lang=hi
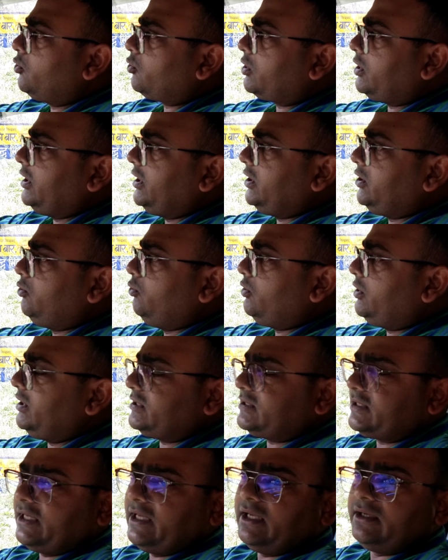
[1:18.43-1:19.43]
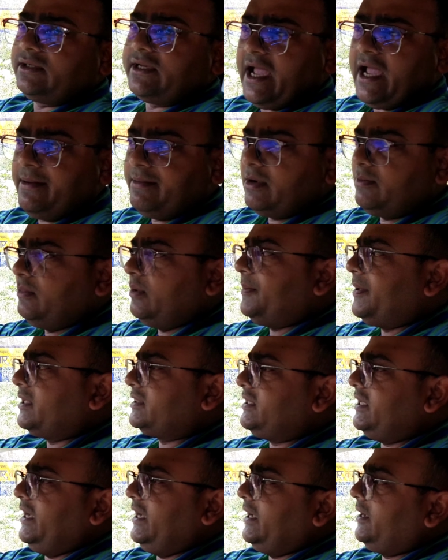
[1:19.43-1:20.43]
क्योंकि ड्यूटी से टाइम नहीं मिल
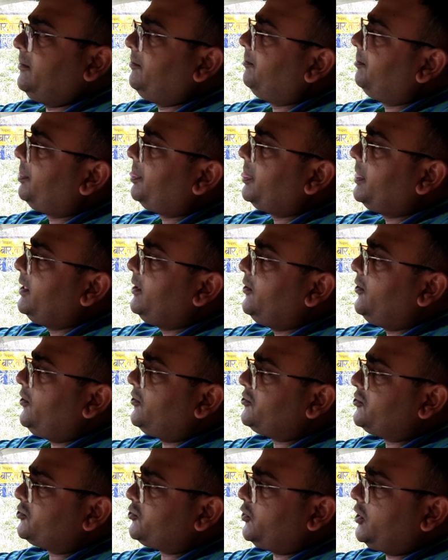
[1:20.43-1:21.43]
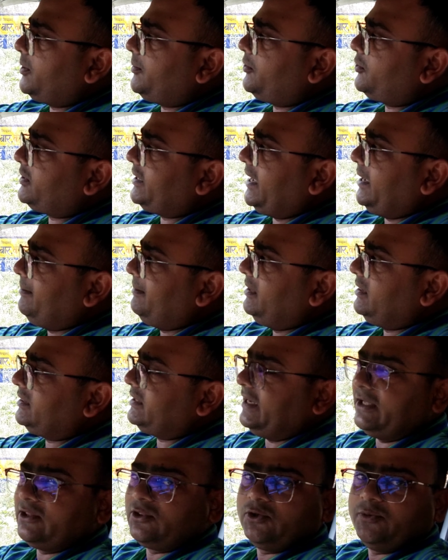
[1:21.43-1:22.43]
पाता है जो थोड़ा बहुत टाइम
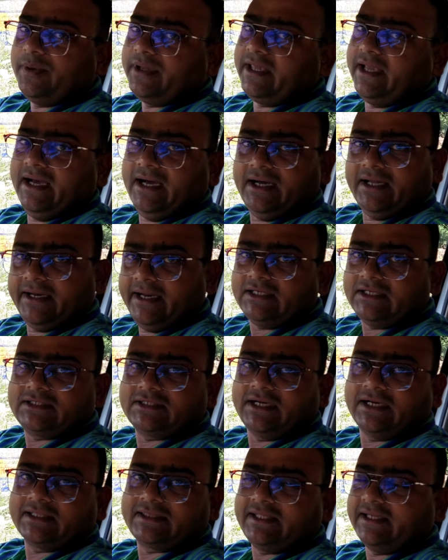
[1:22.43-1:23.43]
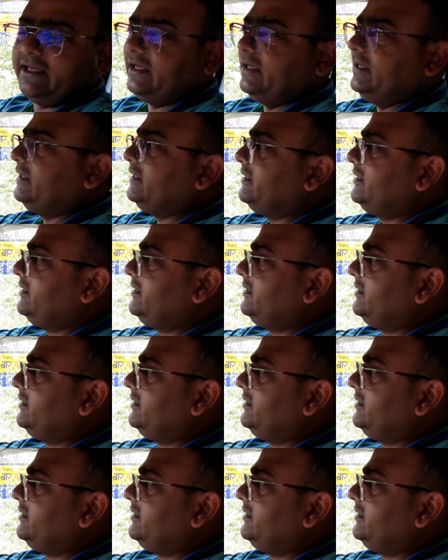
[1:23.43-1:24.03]
मिलता है तो भैया रेस्ट करते हैं